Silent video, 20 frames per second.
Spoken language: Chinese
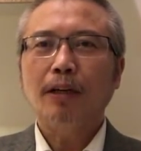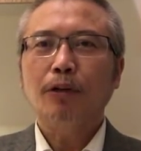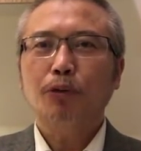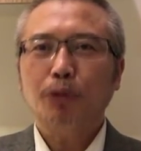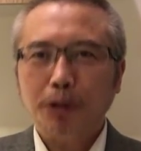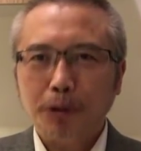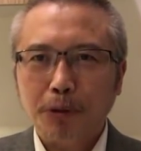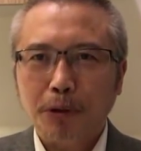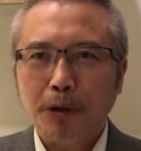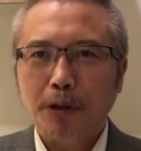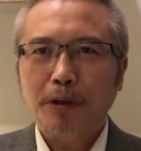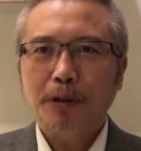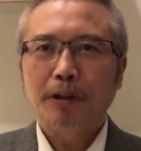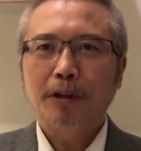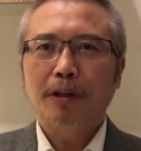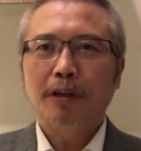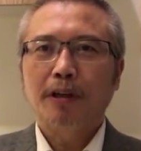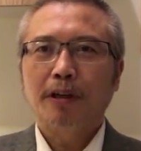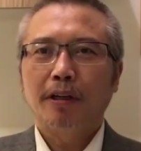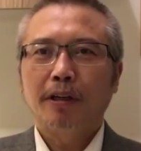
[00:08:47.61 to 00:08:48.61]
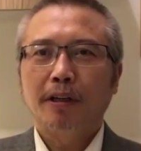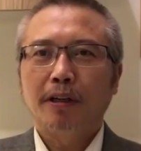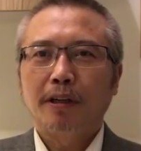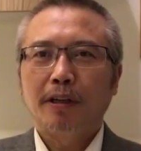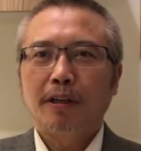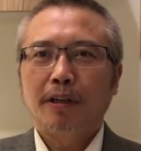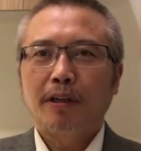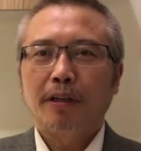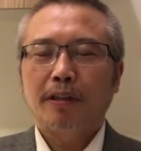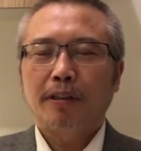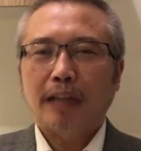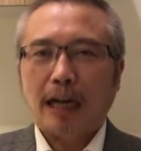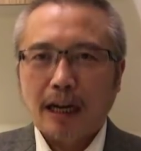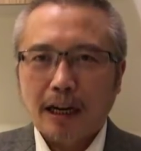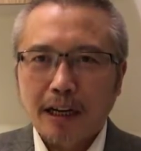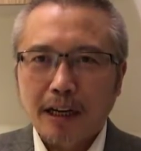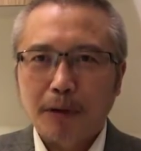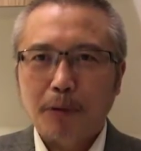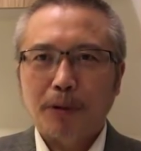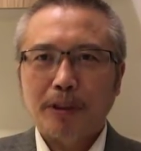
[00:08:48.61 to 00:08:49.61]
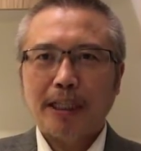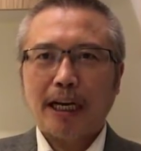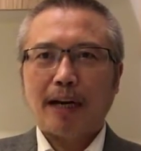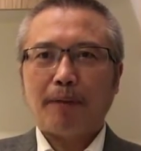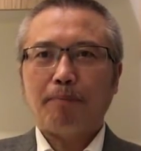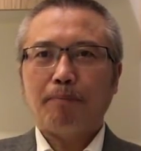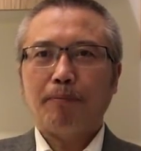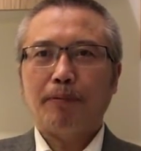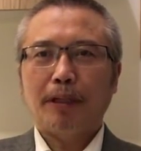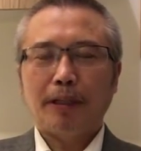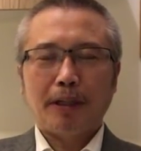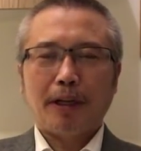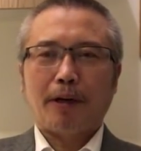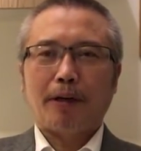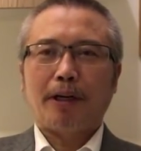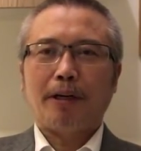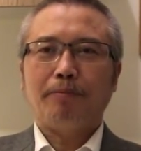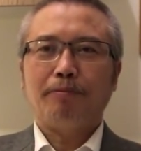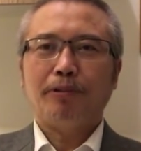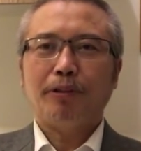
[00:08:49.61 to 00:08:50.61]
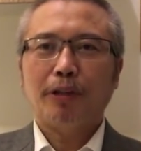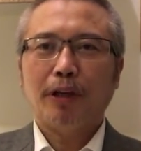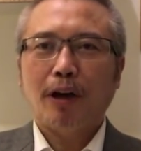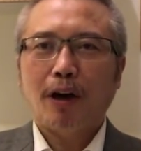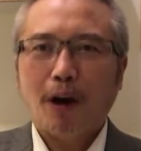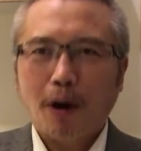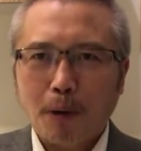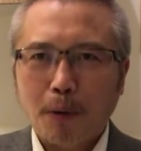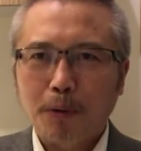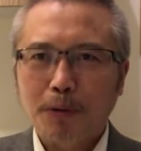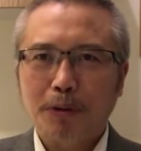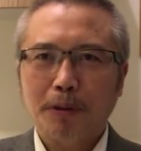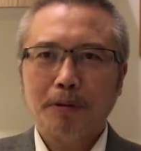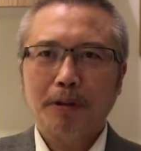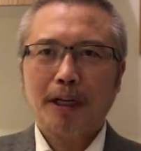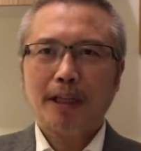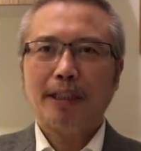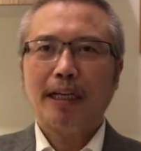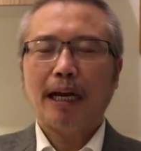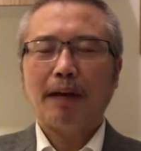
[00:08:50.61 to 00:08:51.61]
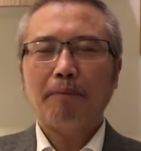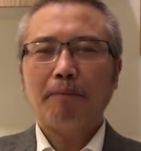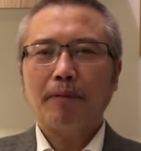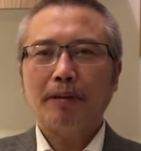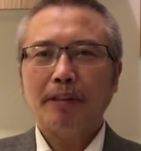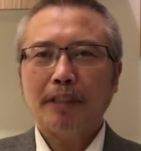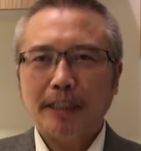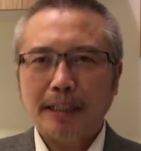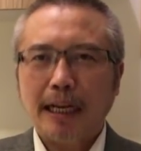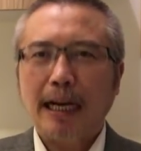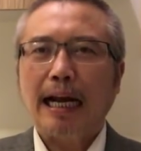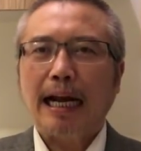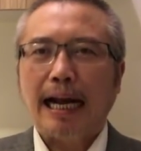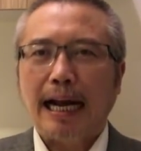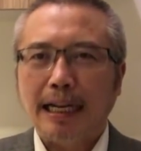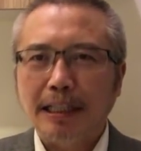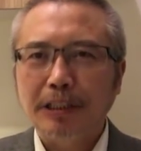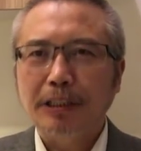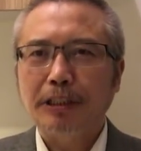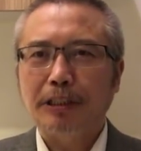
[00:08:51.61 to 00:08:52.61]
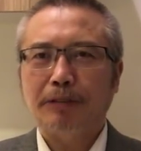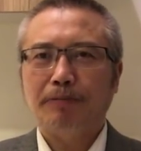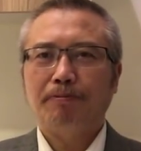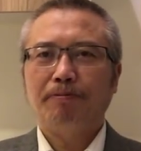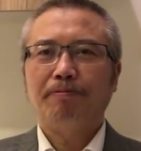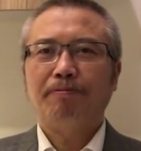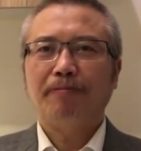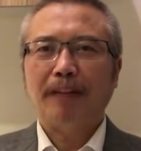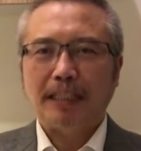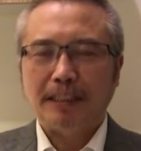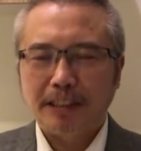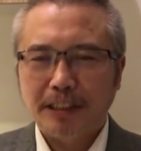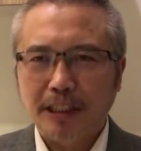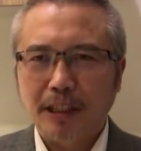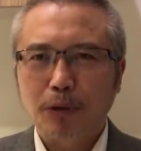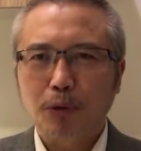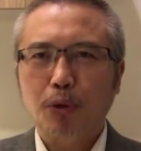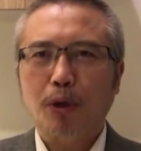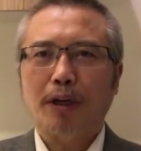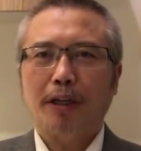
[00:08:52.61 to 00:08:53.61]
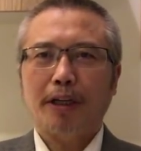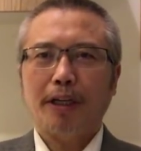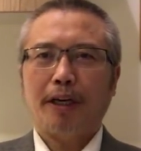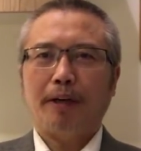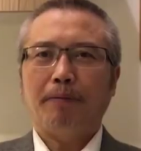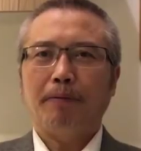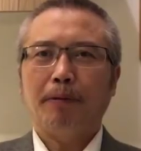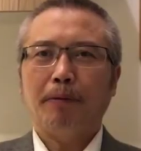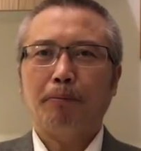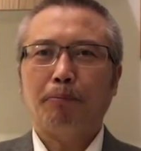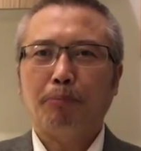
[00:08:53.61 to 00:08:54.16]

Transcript: 所以说，党和国家领导人就要号召大家，现在赶紧返乡创业。